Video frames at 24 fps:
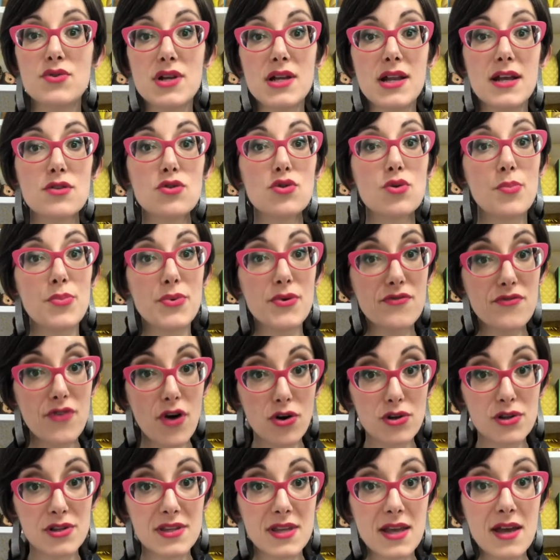ho riletto più
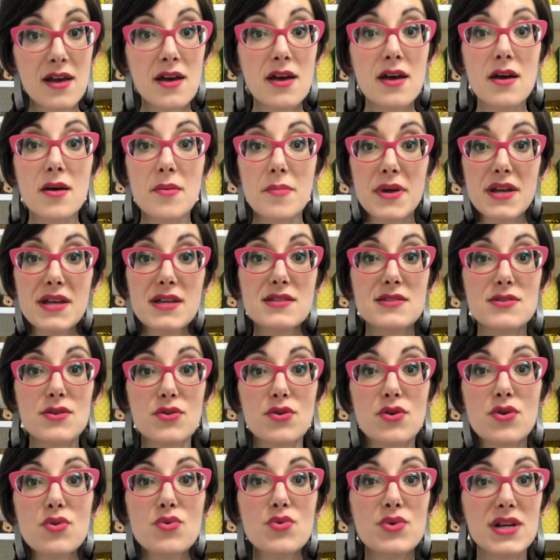volte perché
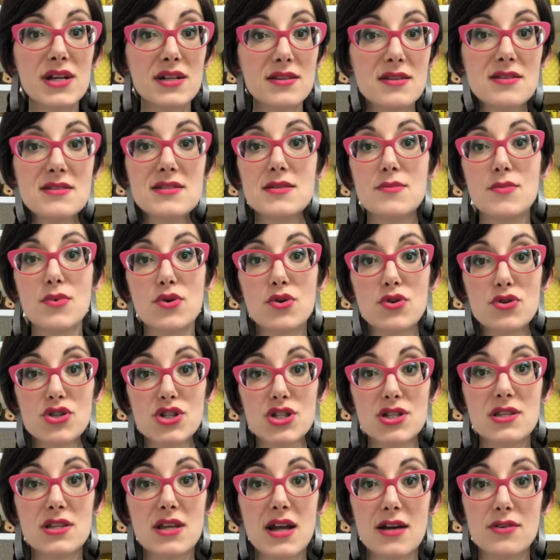sono un grandissimo
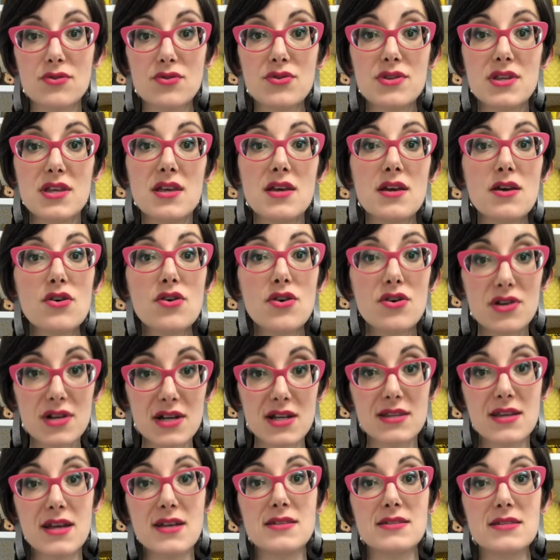concentrato di
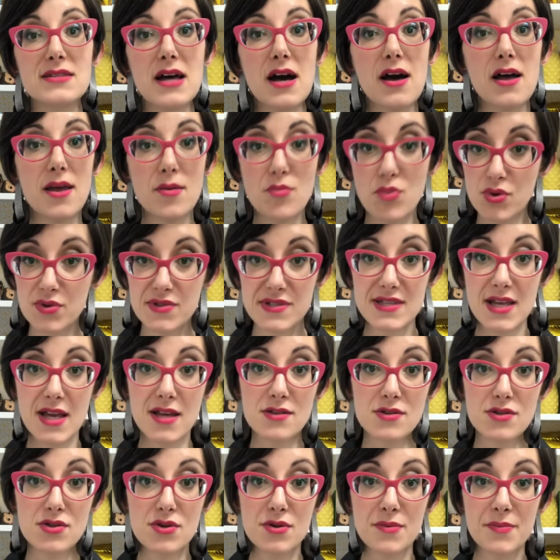concretezza e
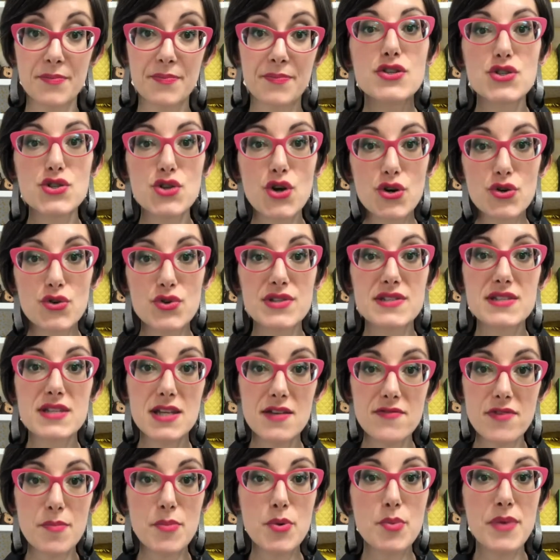buonsenso. Sono
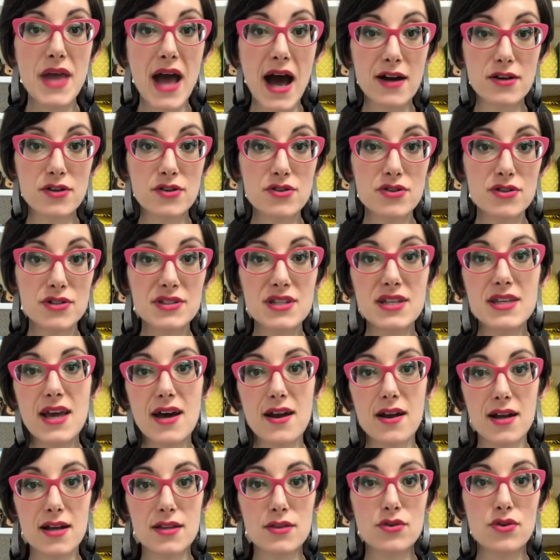Scrivi più bianco di
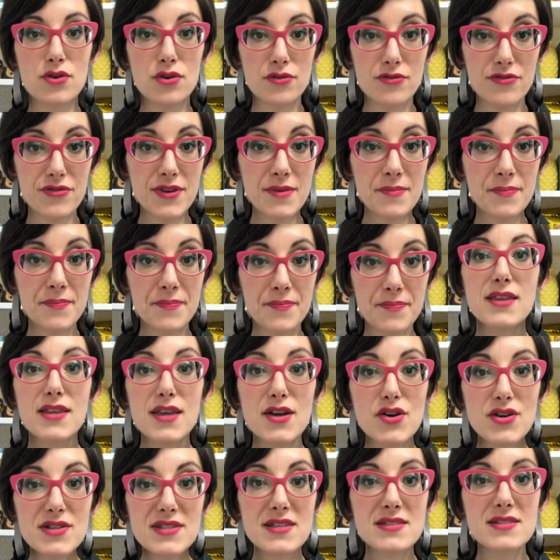Chiara Gandolfi, Di
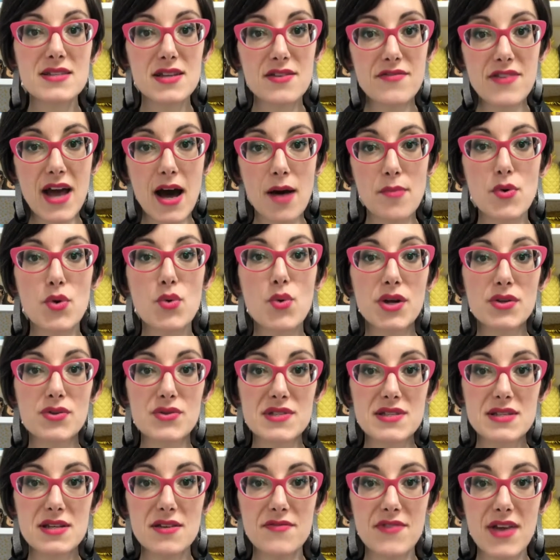cosa scriviamo quando
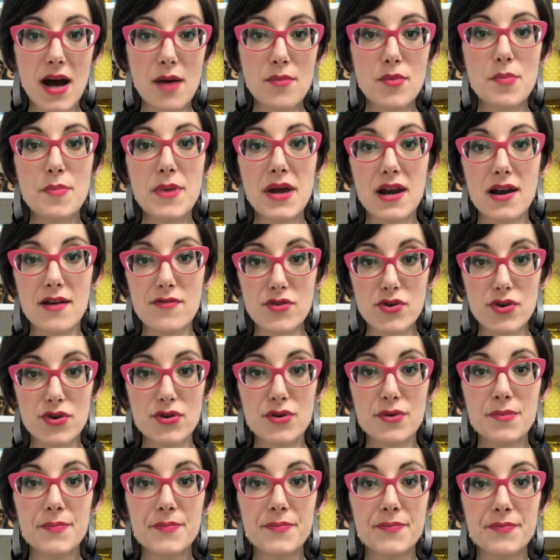scriviamo per
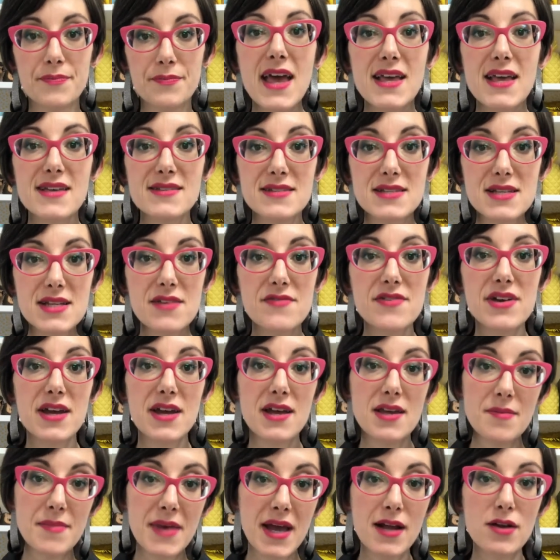lavoro, e scrivere
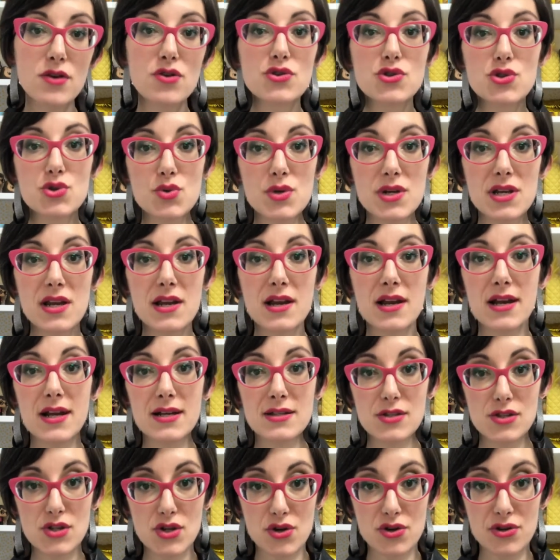email, costruire
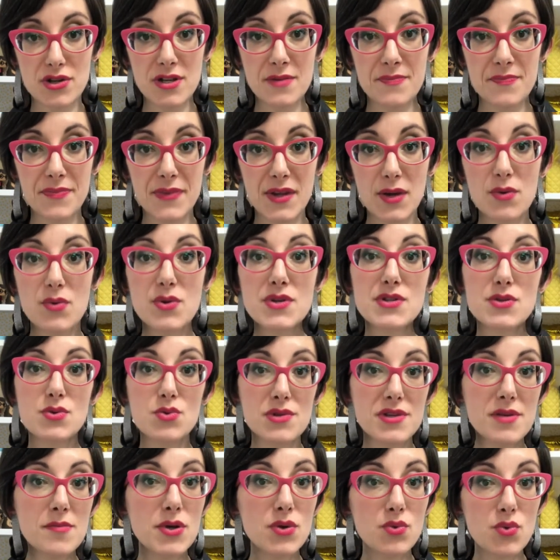relazioni. Questi
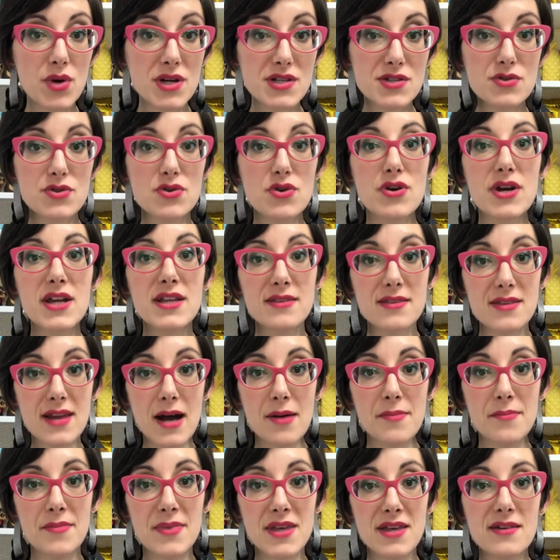ultimi due sono
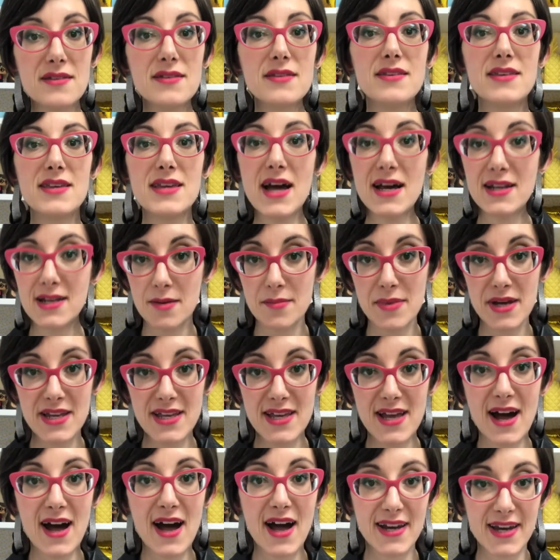entrambi di Anna
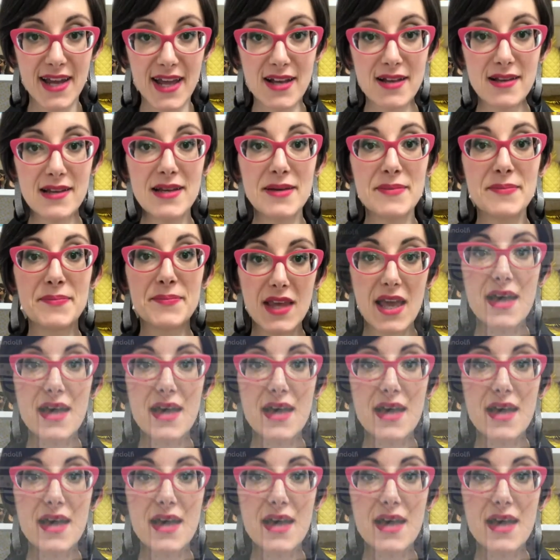Maria Anelli.